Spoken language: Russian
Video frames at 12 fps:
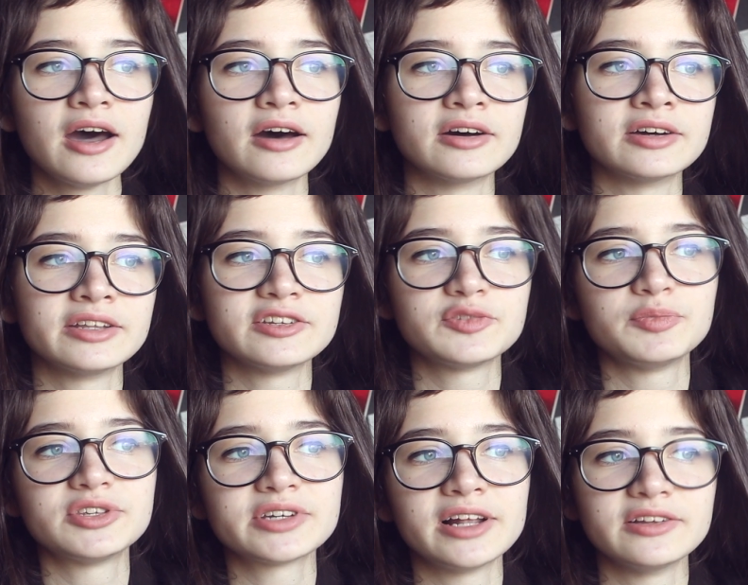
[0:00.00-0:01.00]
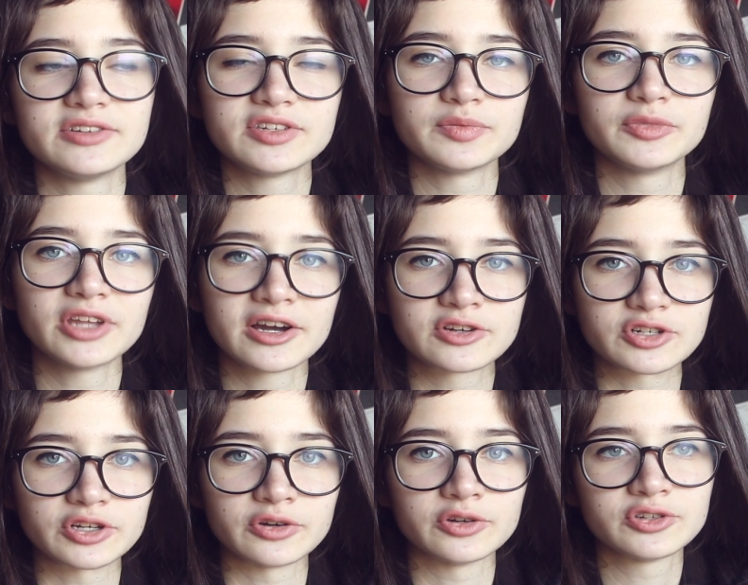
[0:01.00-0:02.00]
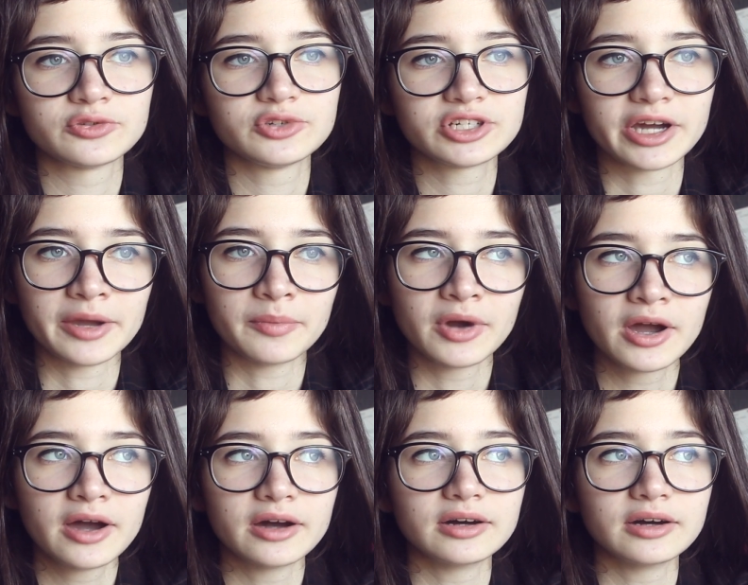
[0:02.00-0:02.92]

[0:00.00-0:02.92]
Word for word: этой специальности, мы также изучаем